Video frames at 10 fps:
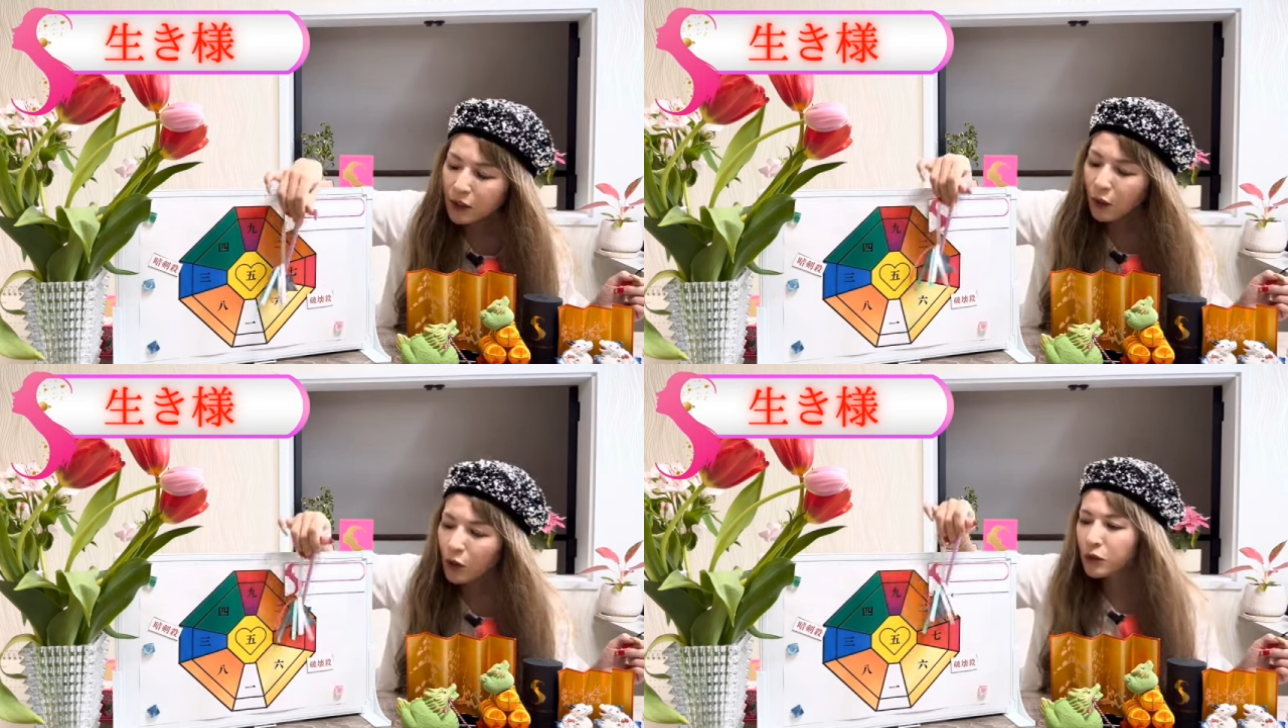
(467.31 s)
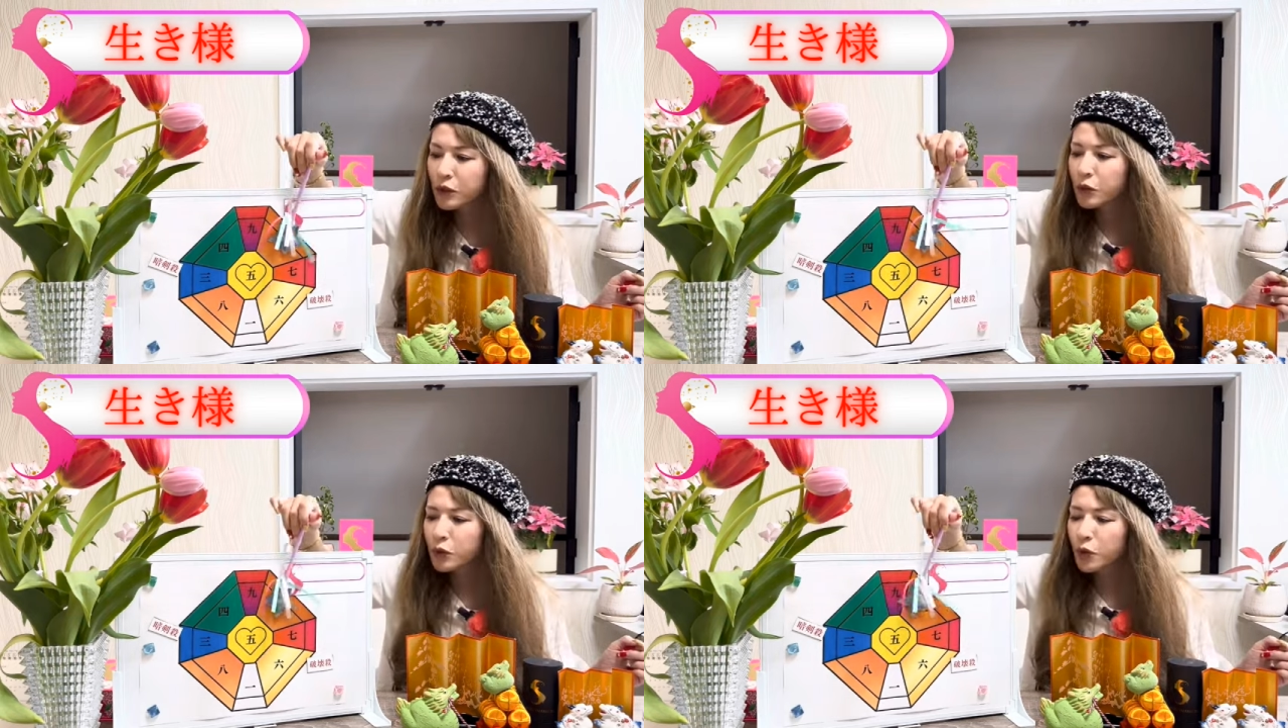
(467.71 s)
ておくっ
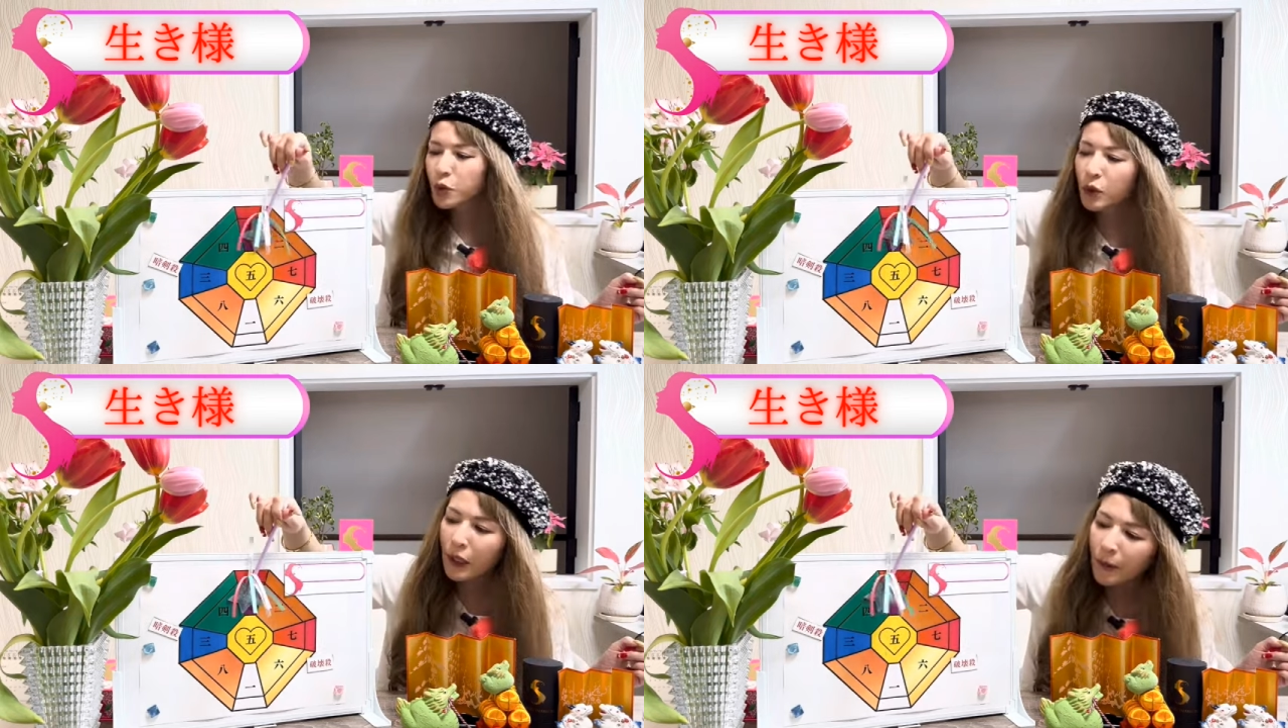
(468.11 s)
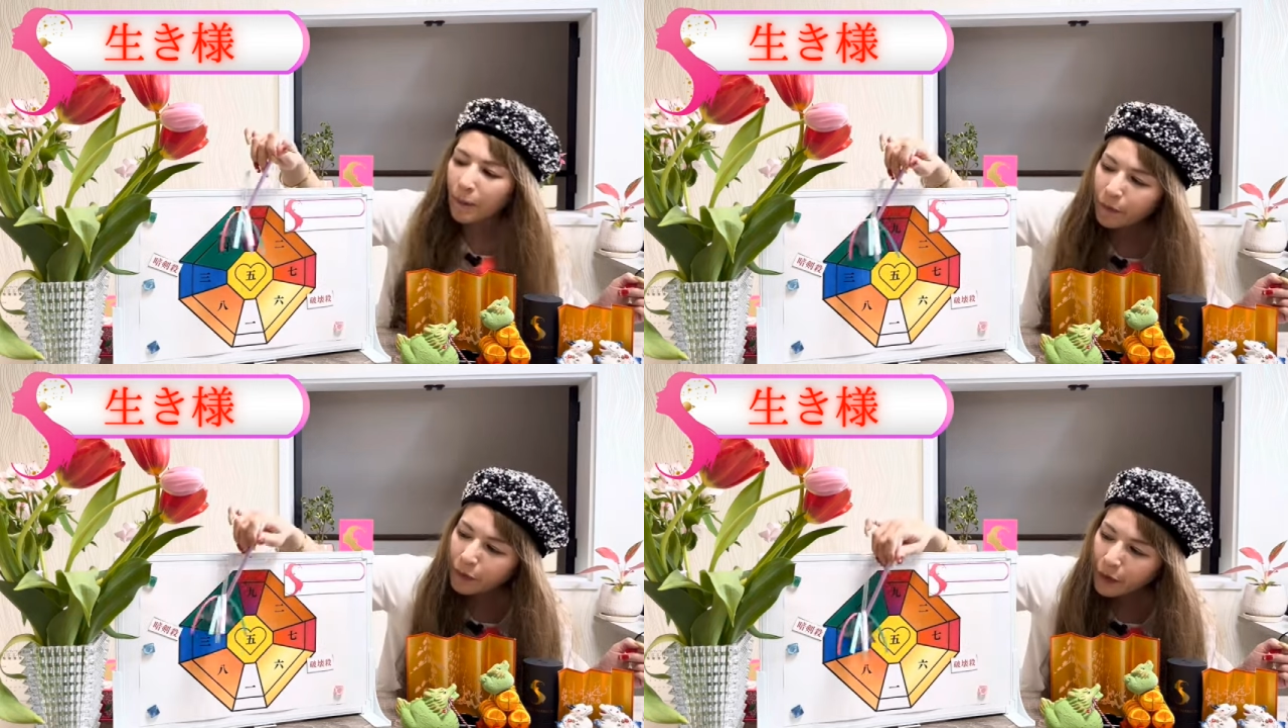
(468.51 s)
ていうこと
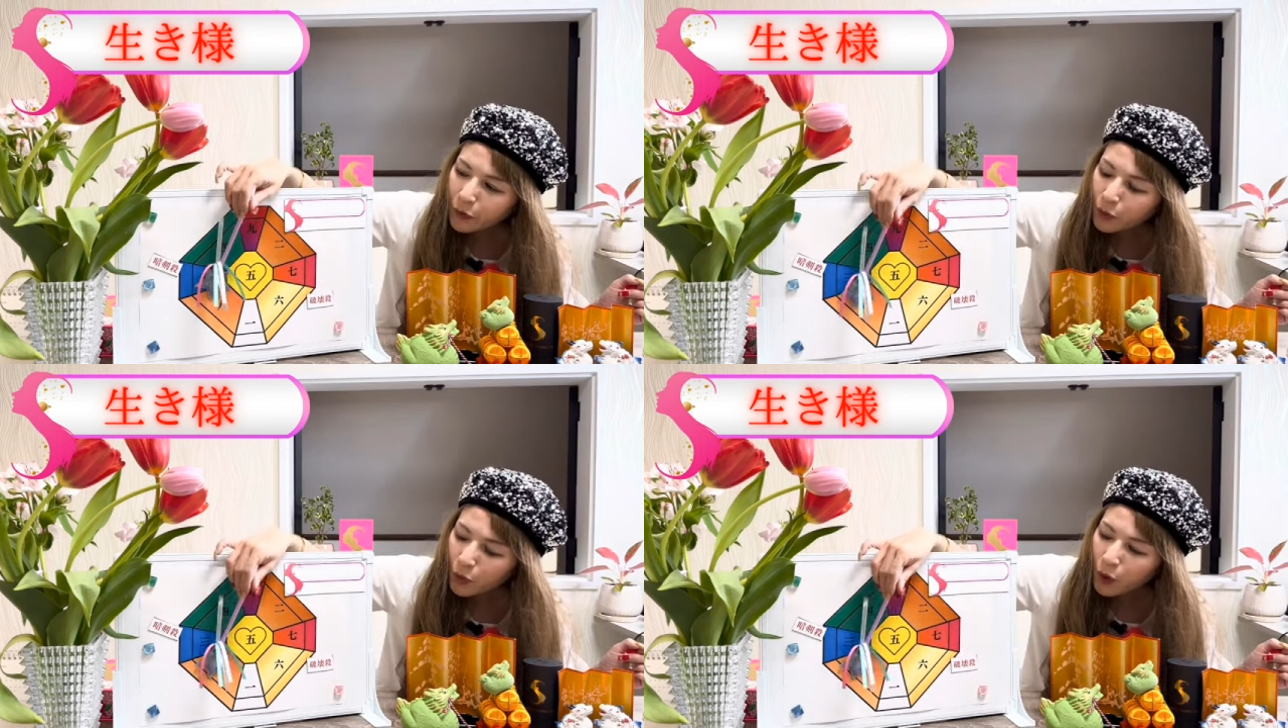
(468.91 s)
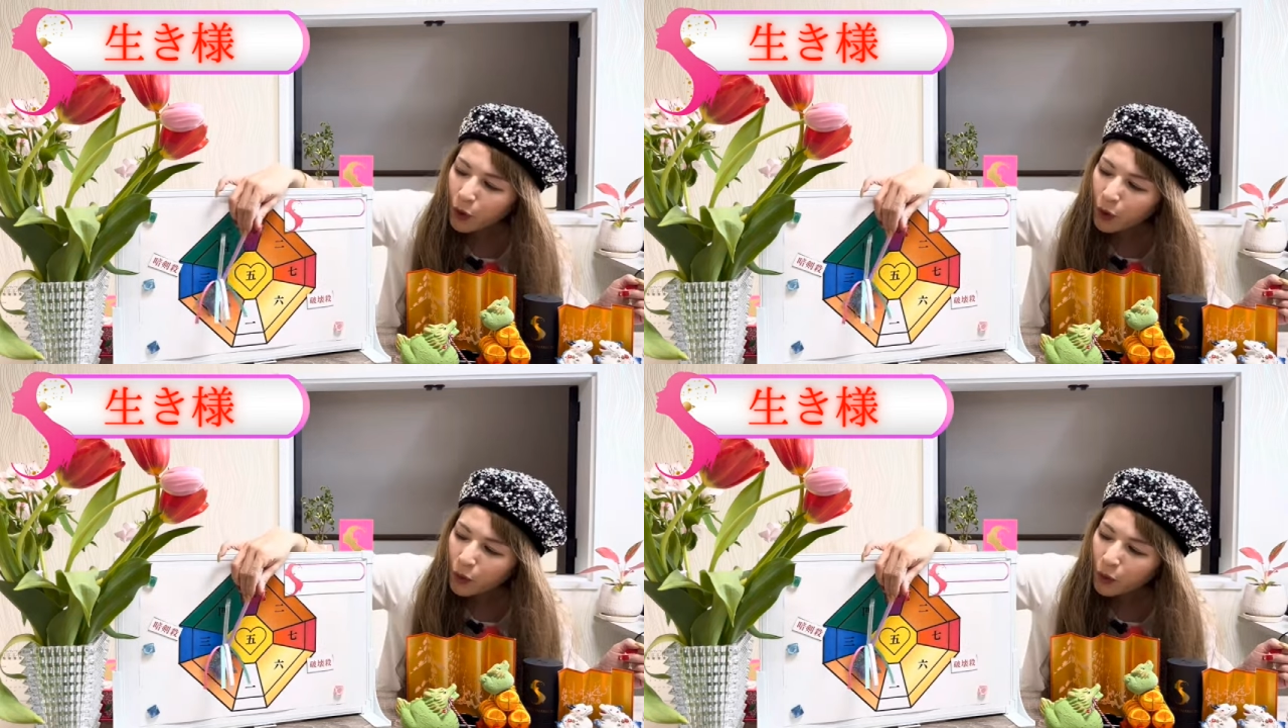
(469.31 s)
が、ね、と、